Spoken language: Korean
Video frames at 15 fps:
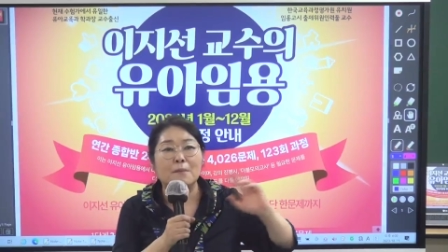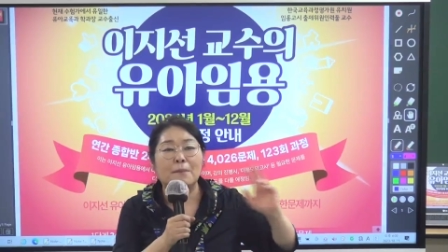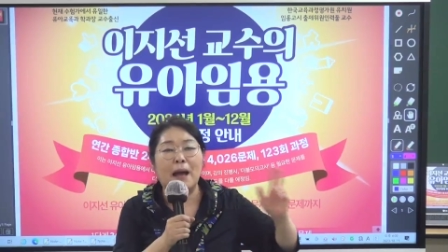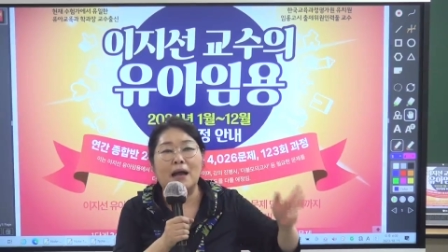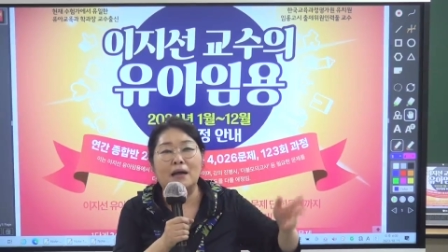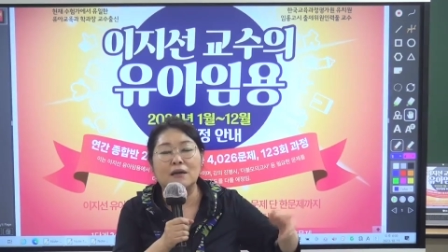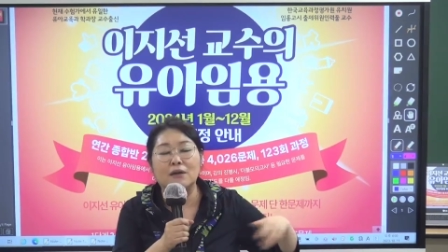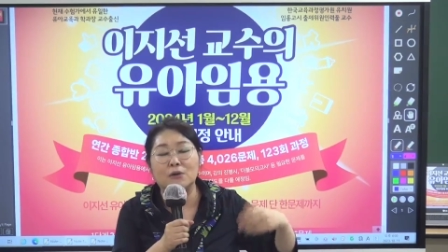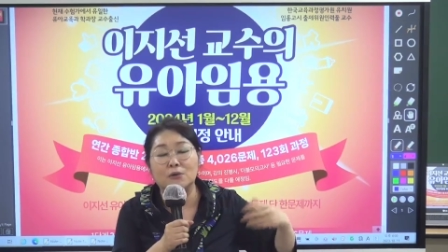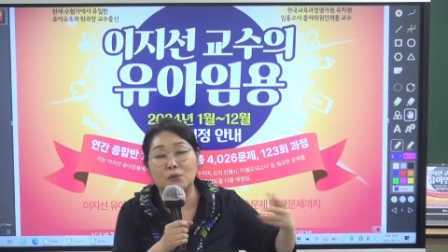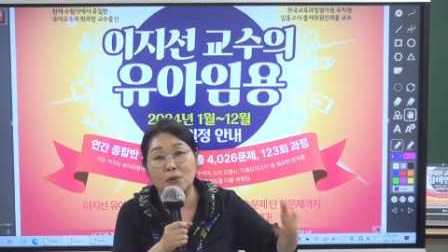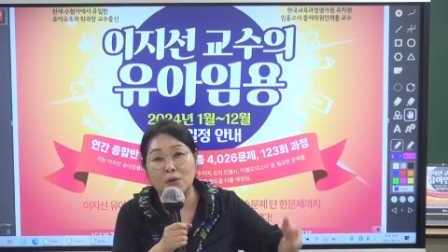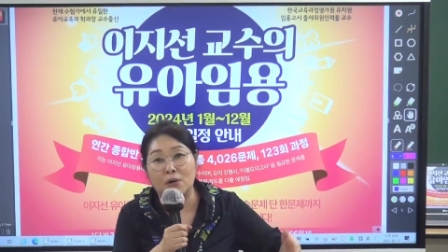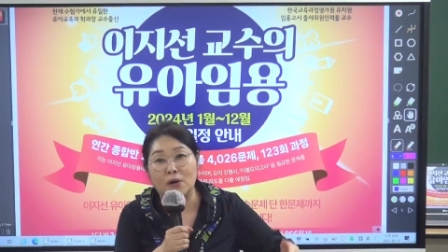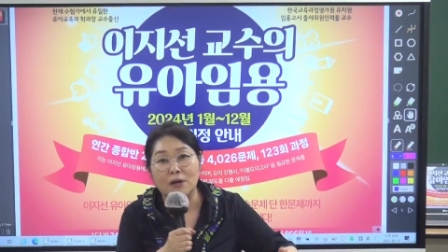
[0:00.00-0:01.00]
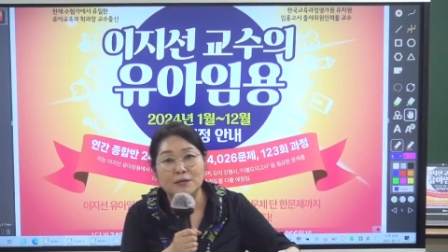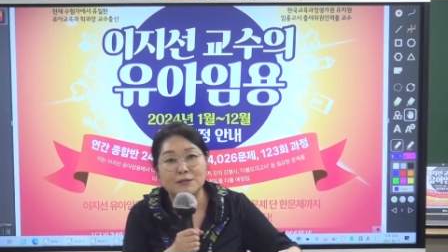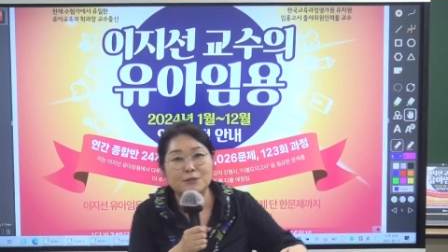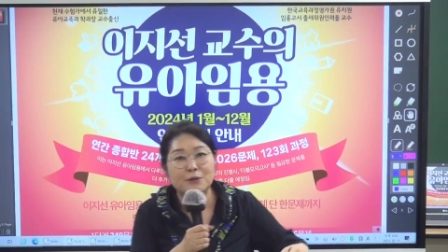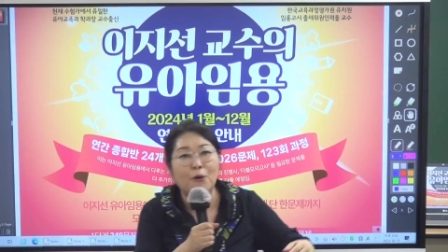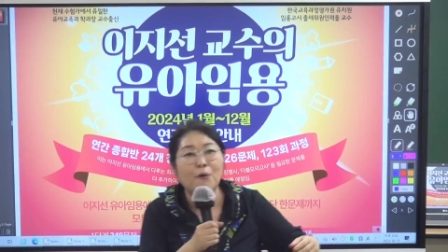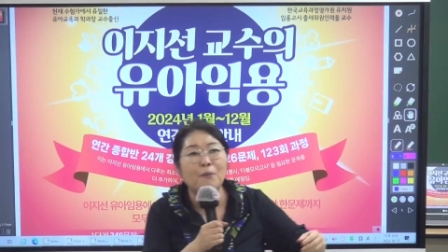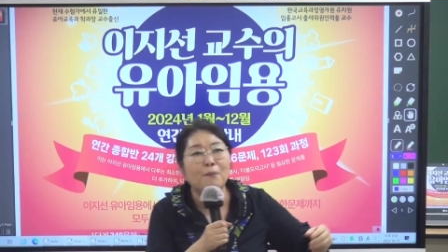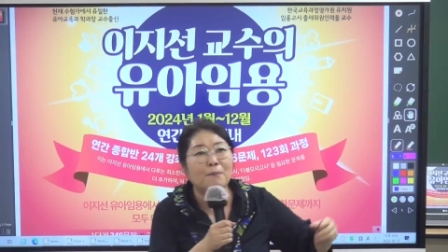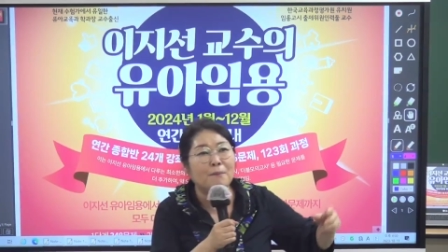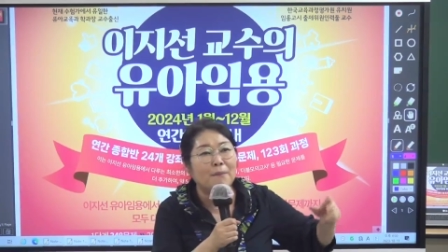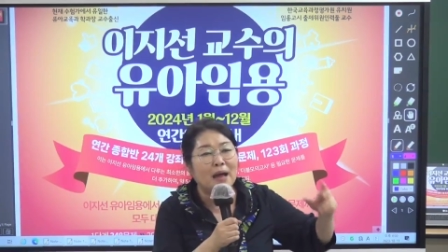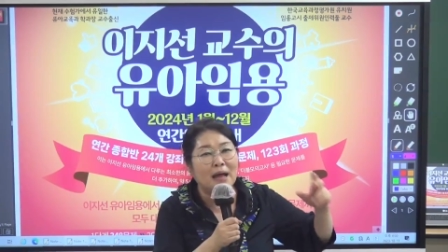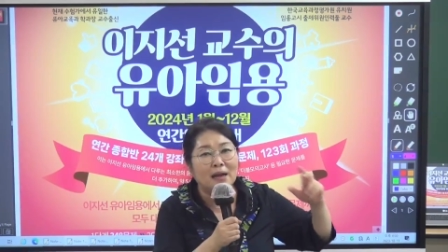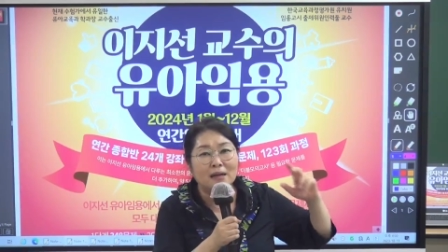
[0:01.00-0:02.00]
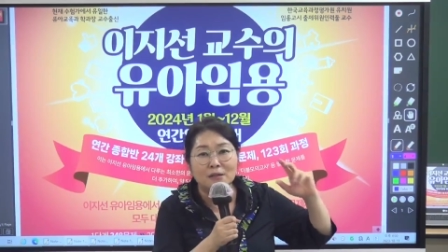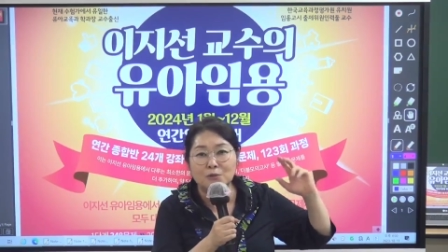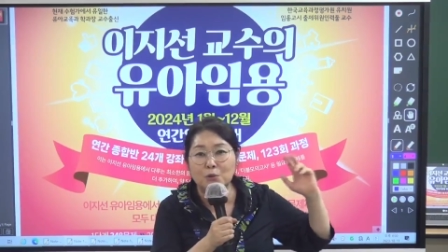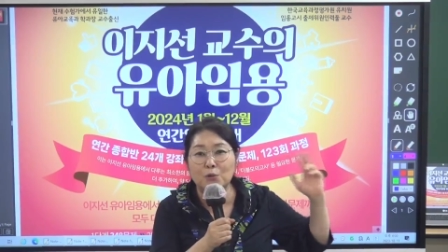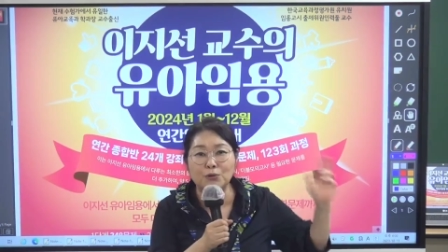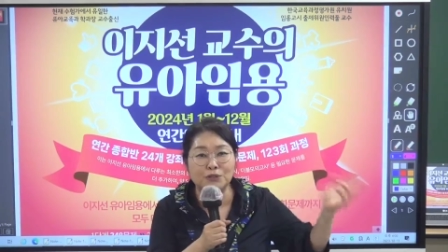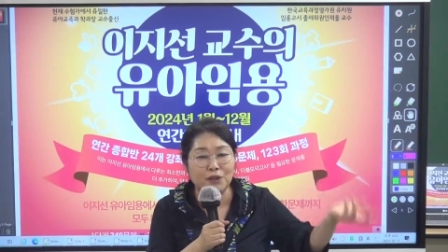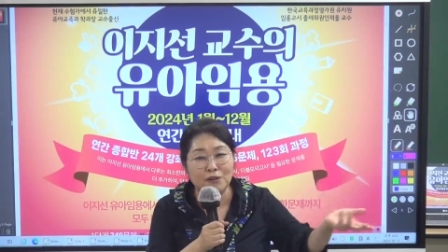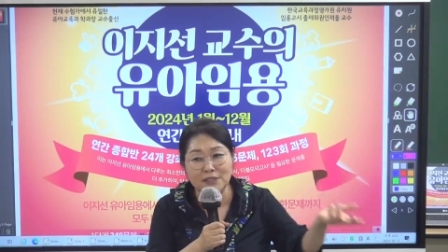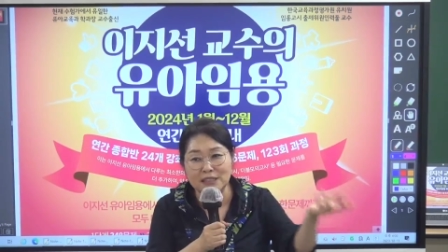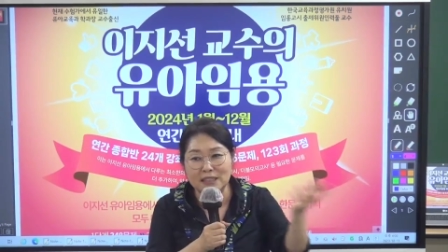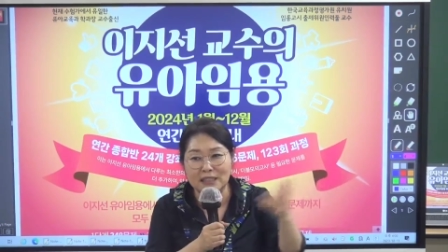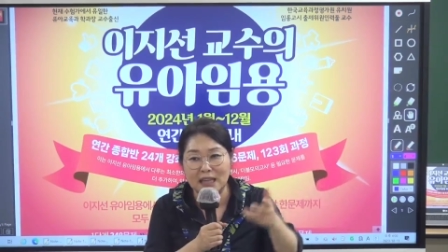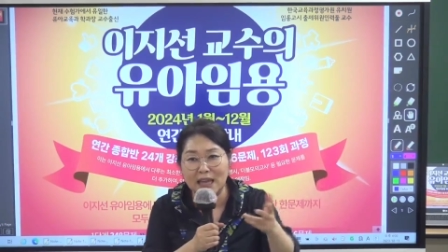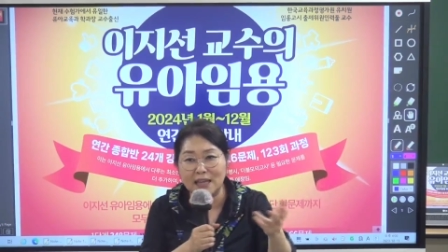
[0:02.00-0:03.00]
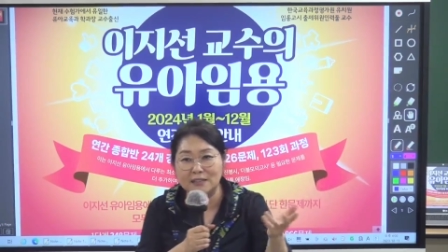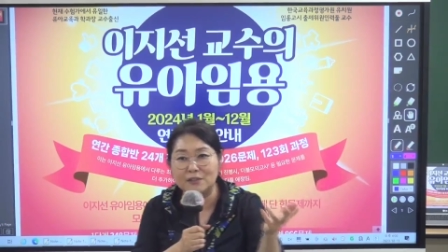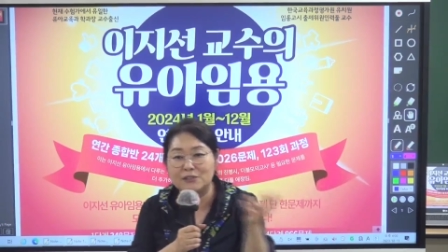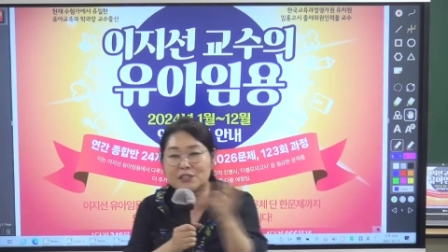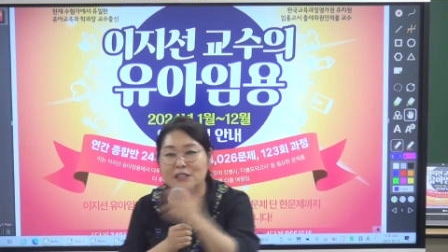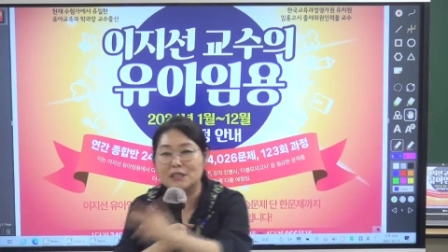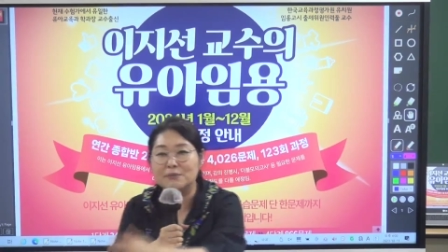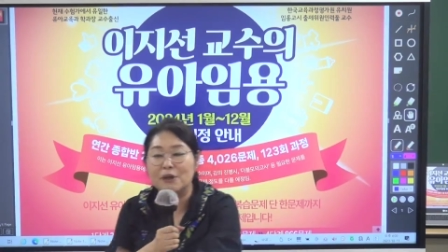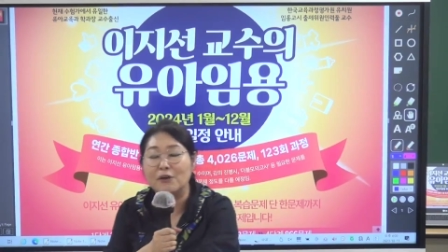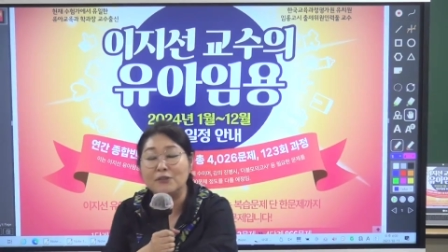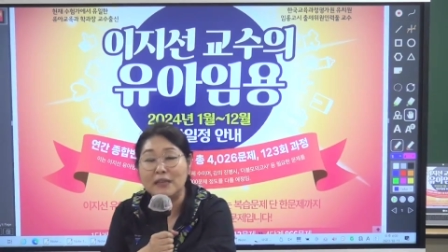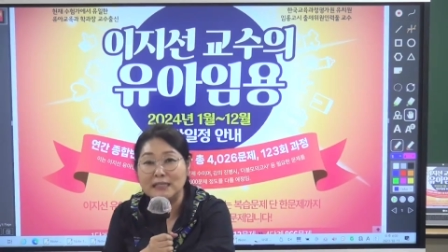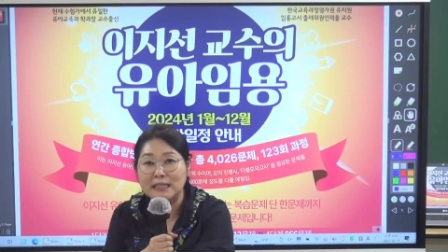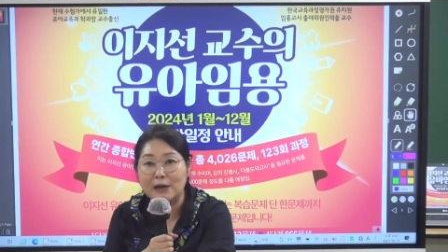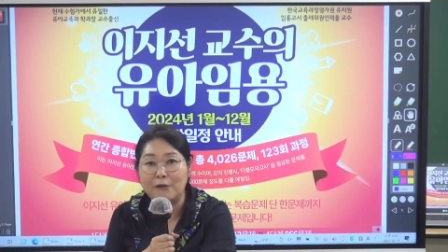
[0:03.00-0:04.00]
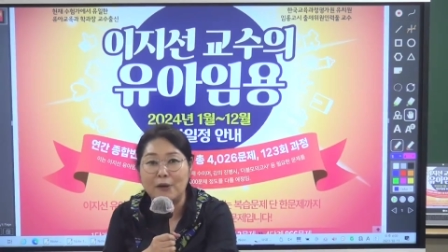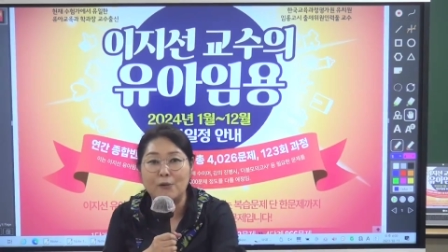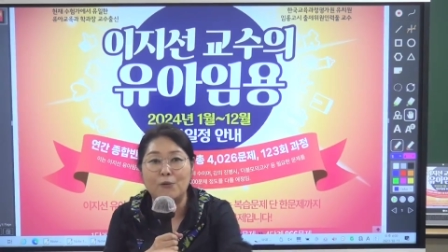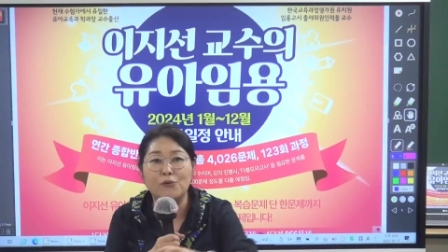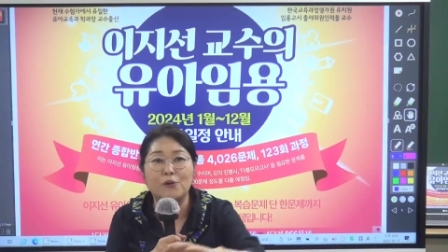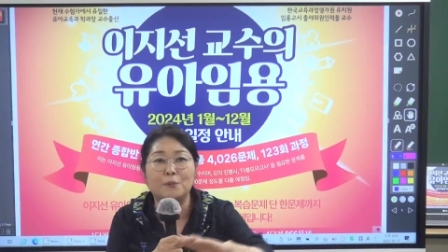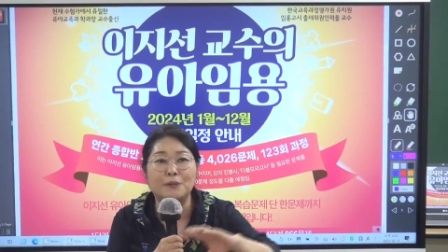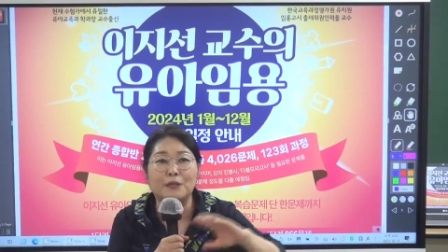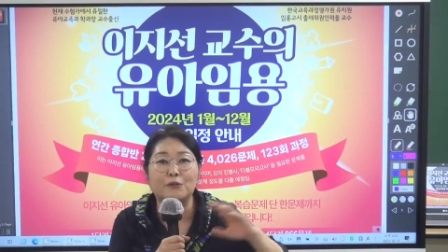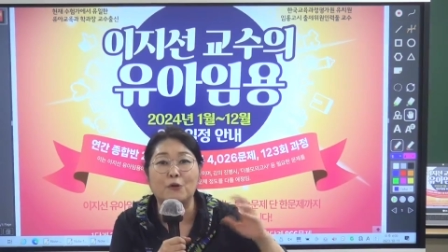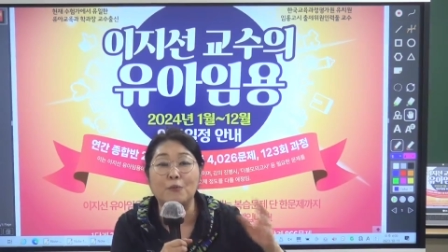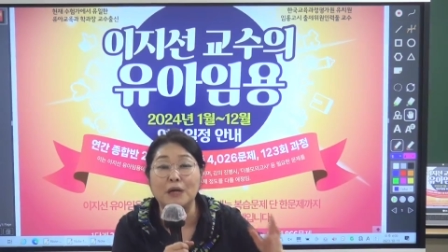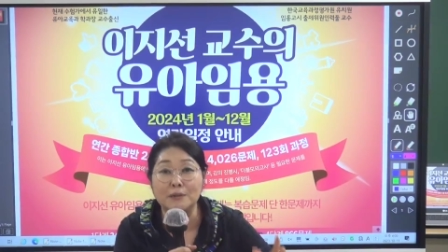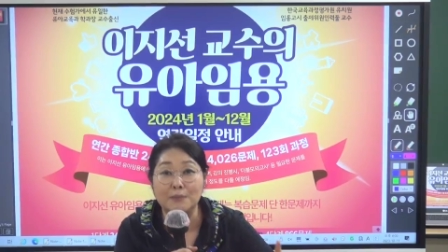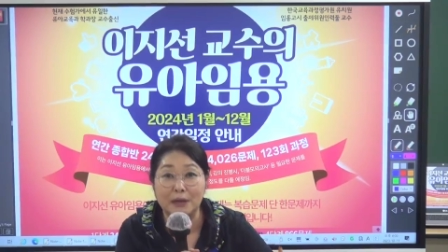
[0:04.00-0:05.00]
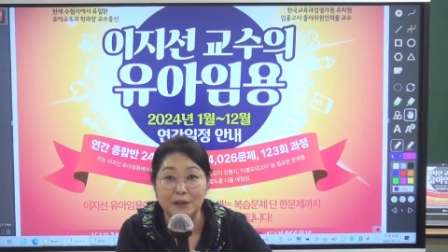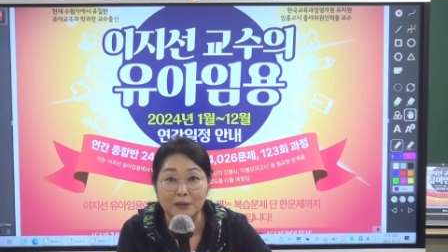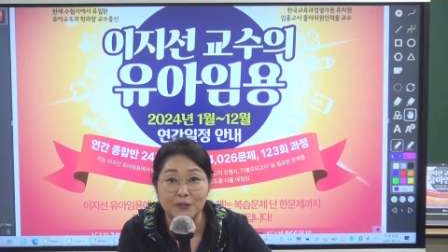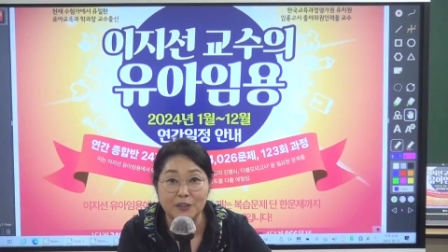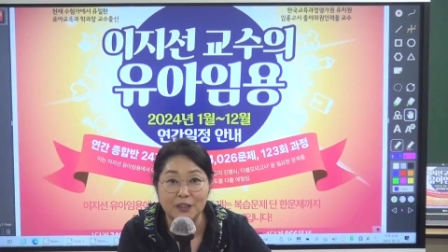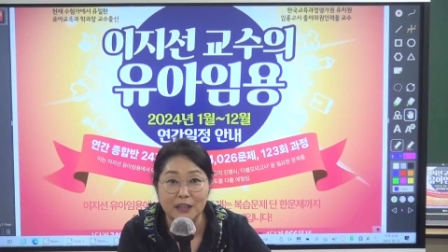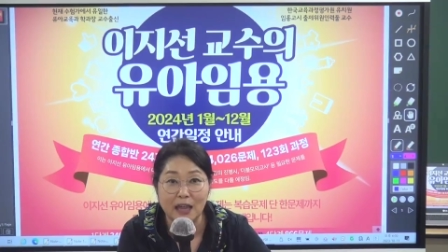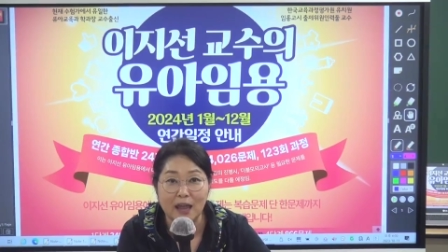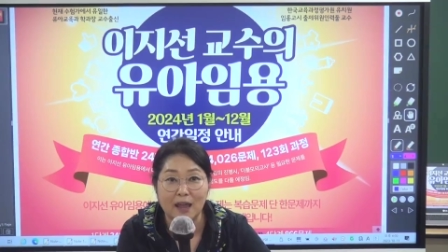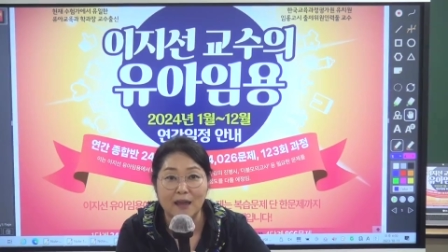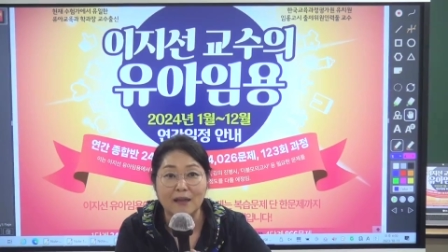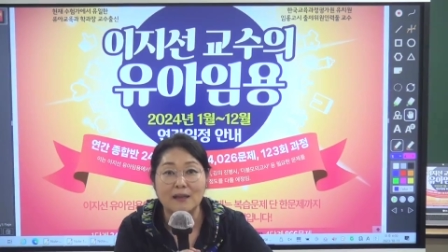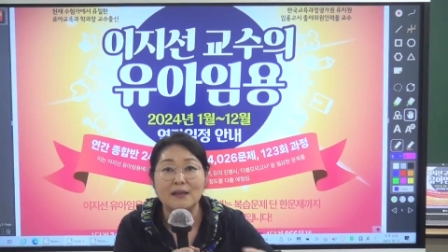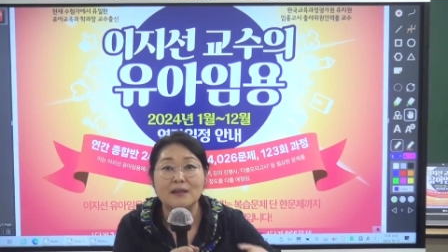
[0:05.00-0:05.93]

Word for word: 바뀌어도 정말 조선시대에서 지금 현대사회에 온 것보다 더 많이 바뀌었는데